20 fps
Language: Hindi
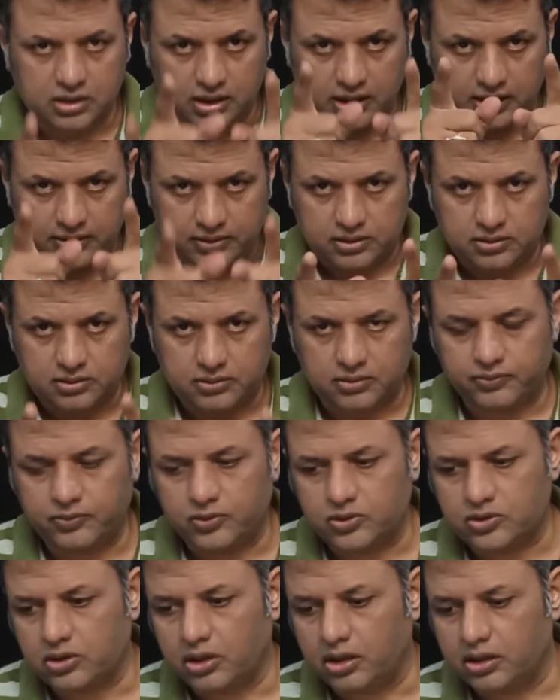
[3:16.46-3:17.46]
उसका
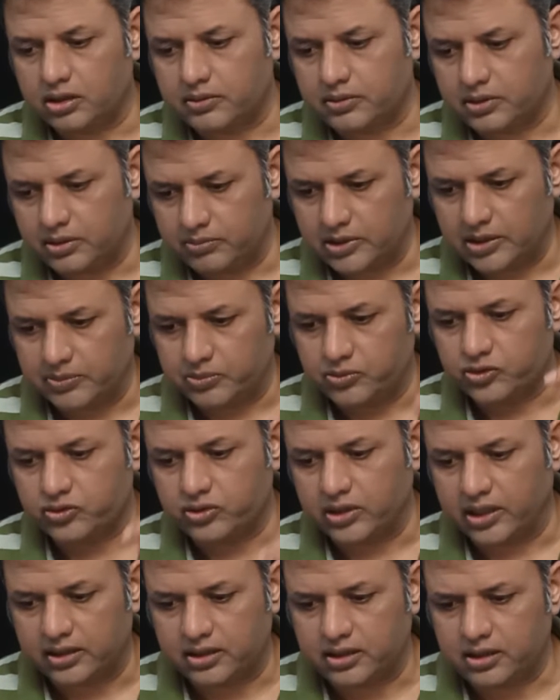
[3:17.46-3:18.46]
वो शॉट हम आपको
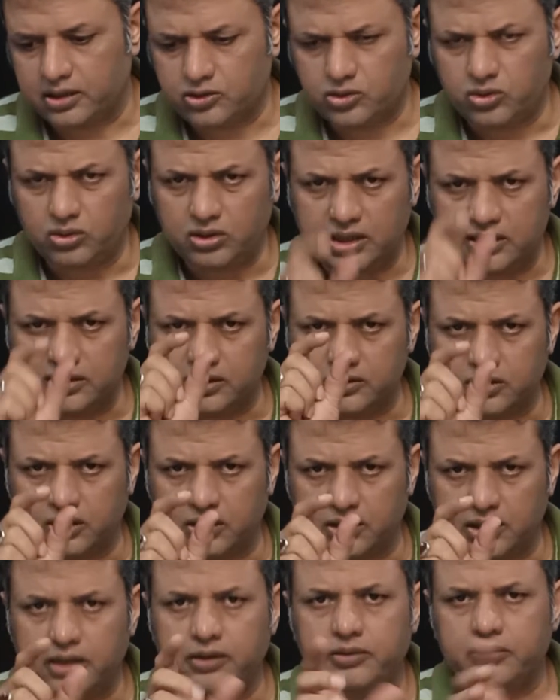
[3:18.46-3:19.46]
सुनाते हैं छोटा सा
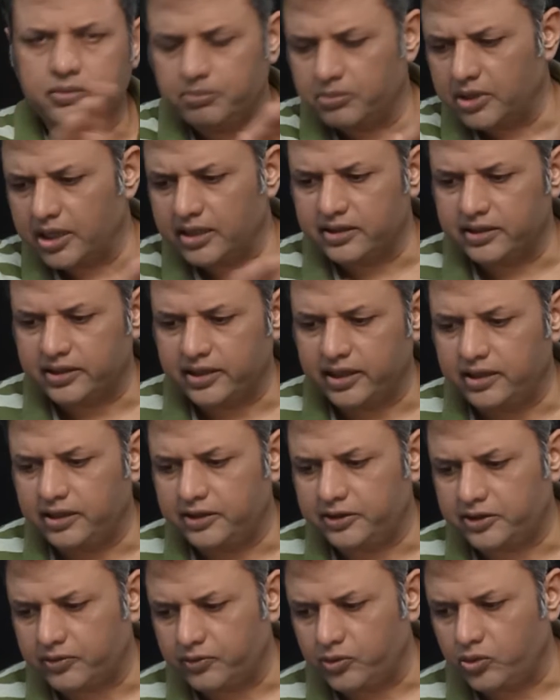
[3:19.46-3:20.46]
शॉट है बड़ा
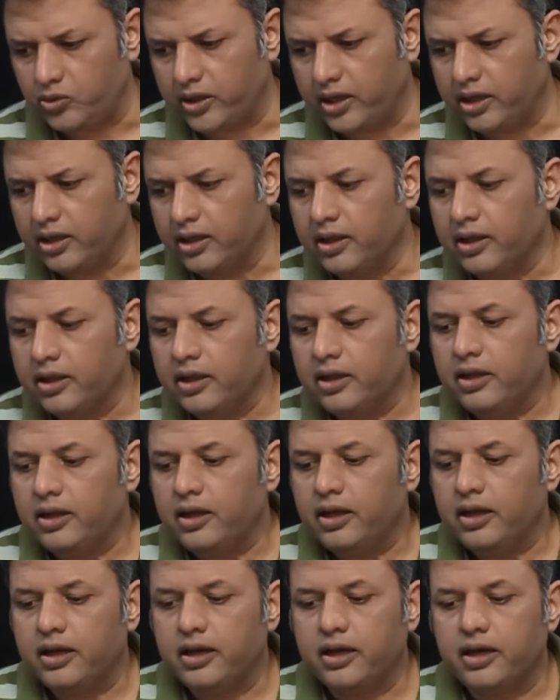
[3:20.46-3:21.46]
डिटेल इंटरव्यू
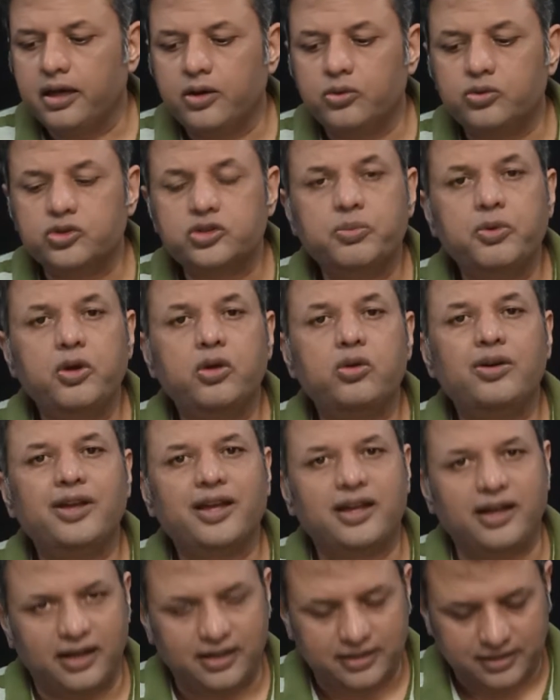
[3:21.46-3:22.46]
है उसमें
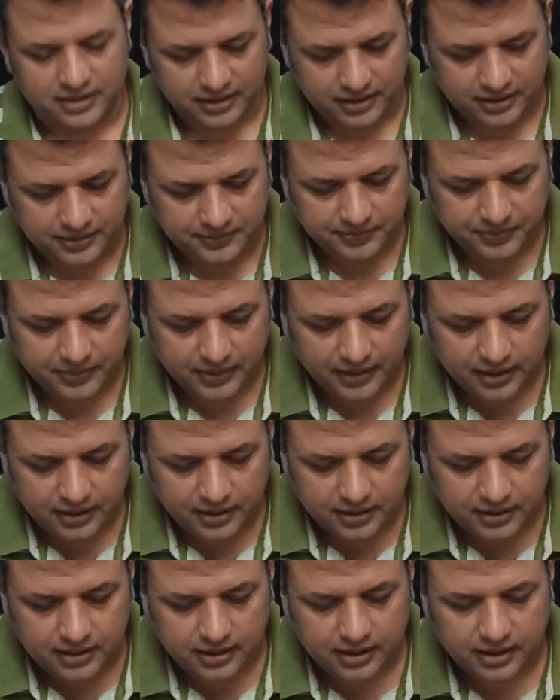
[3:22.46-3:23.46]
उन्होंने कहा था
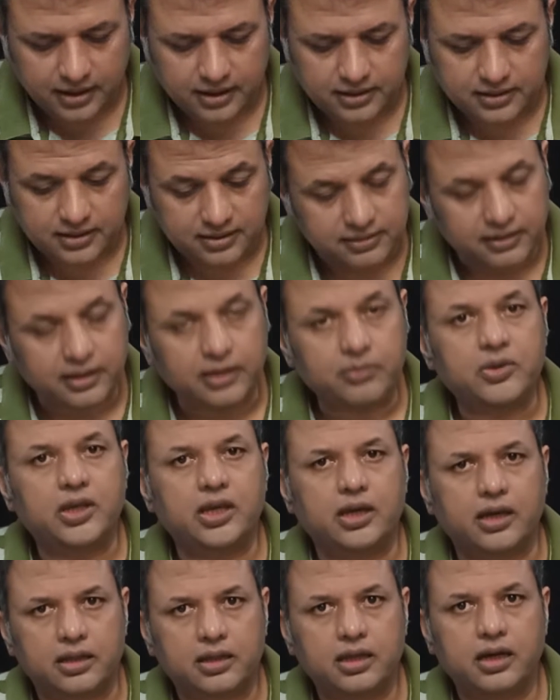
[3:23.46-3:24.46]
कि तस्लीम
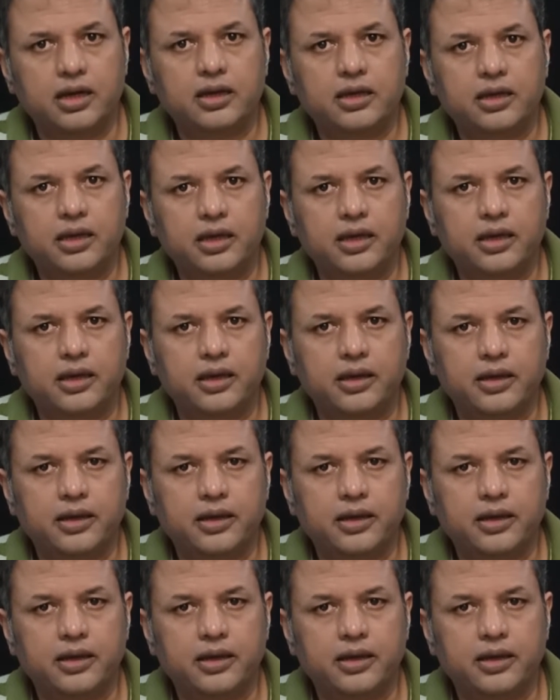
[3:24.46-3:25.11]
किया था कि